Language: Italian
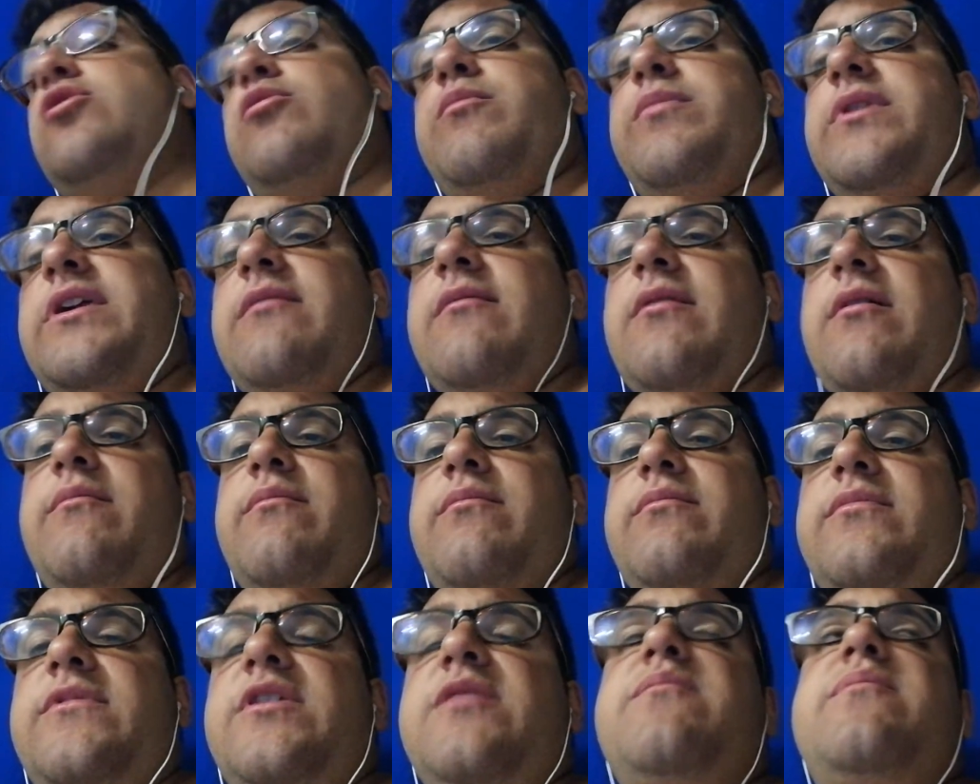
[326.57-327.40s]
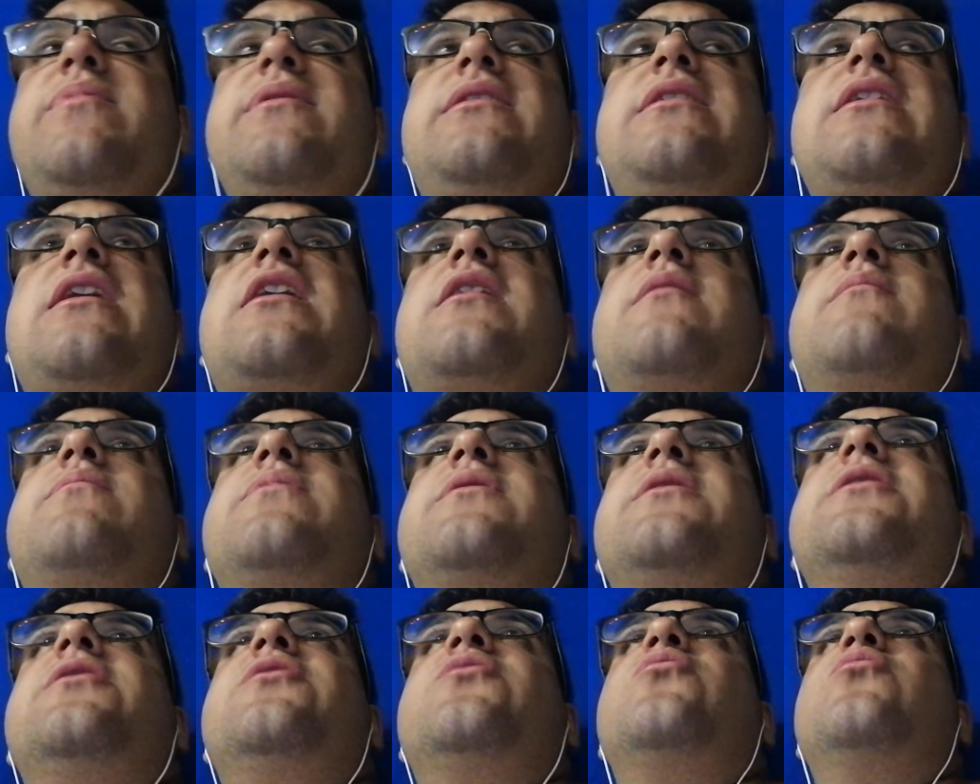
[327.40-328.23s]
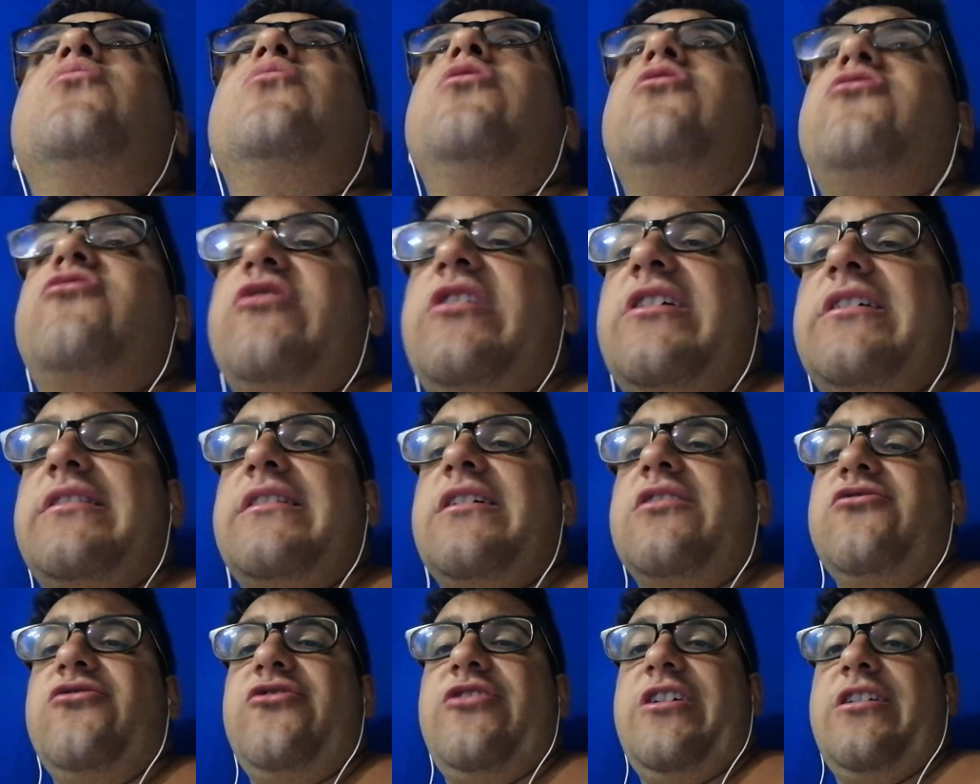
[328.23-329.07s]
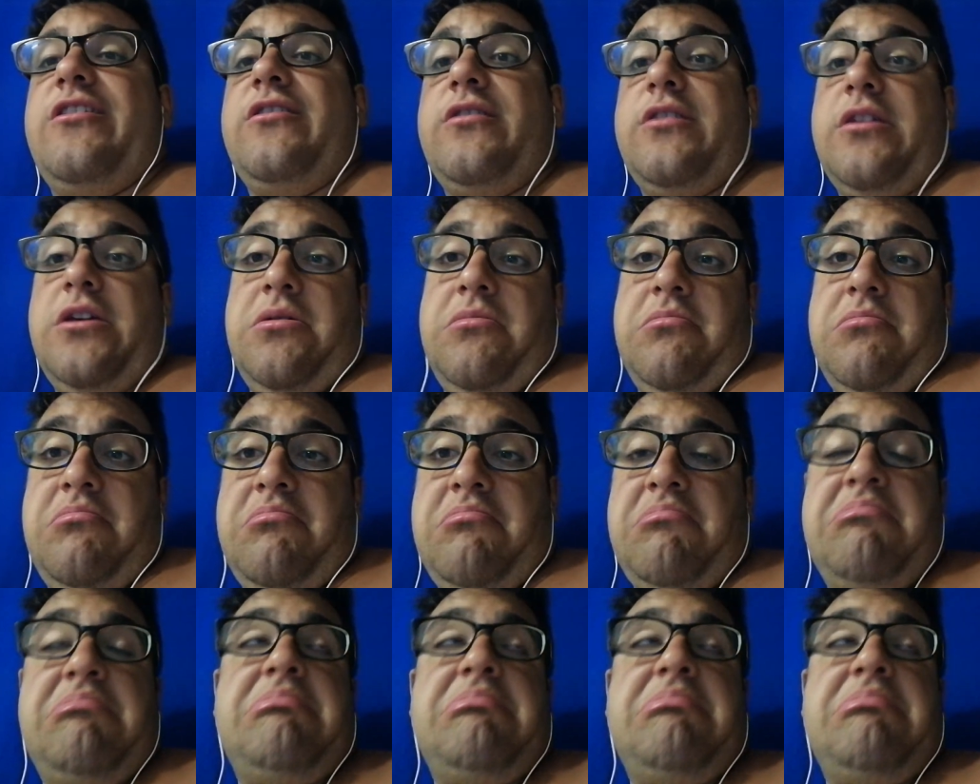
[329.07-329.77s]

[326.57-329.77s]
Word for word: io prima di pigliare per il culo certa gente,